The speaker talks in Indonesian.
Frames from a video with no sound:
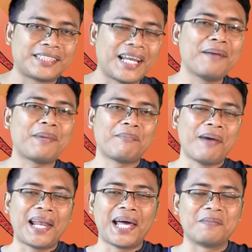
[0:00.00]
Selamat
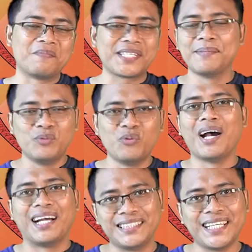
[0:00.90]
malam
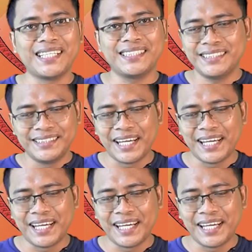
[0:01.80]
semuanya.